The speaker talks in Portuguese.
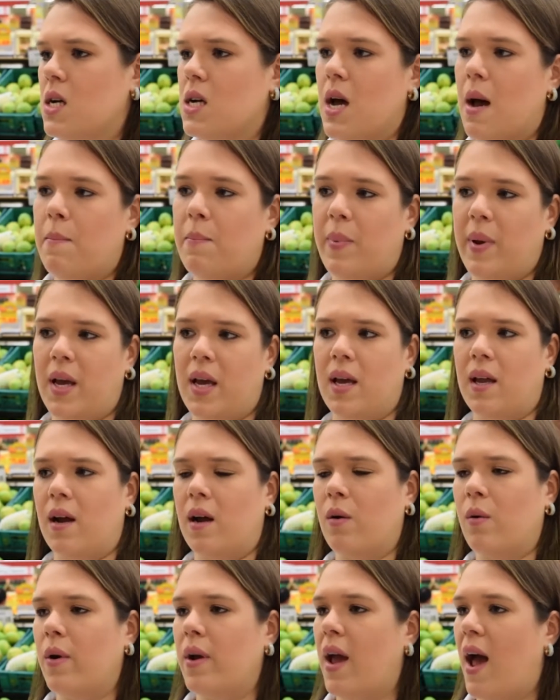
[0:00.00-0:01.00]
a pera, a
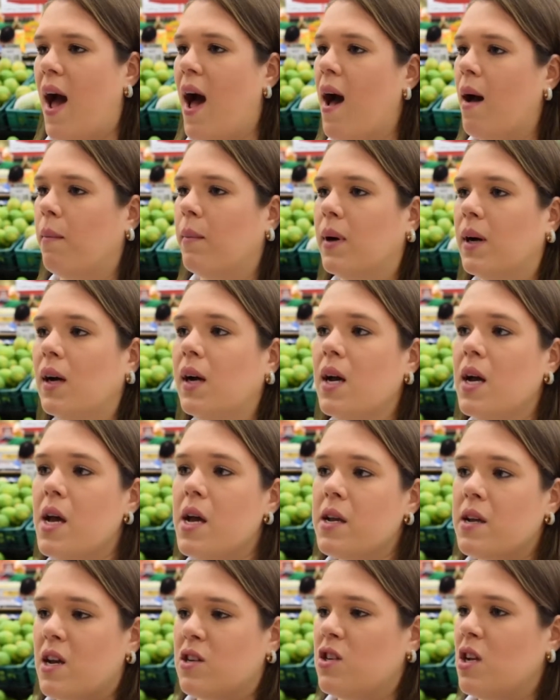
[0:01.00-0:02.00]
goiaba,
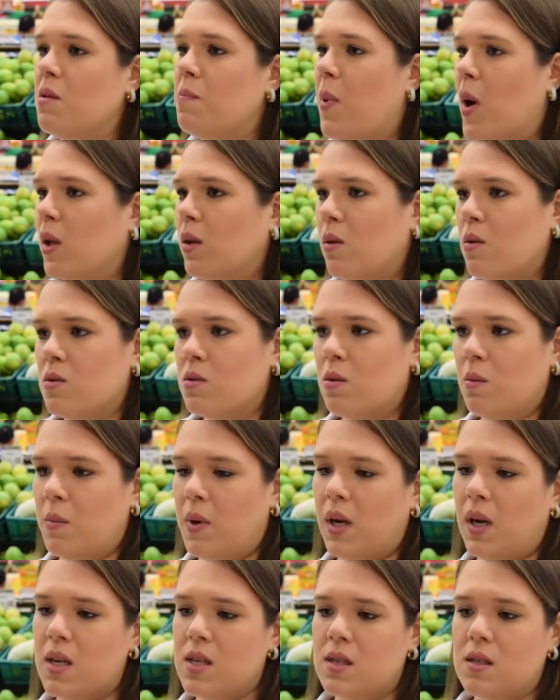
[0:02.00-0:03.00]
que a gente pode
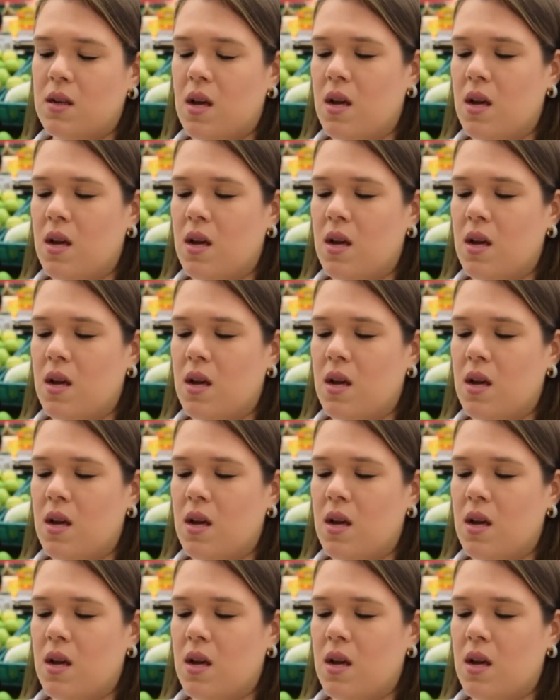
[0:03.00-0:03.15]
consumi-las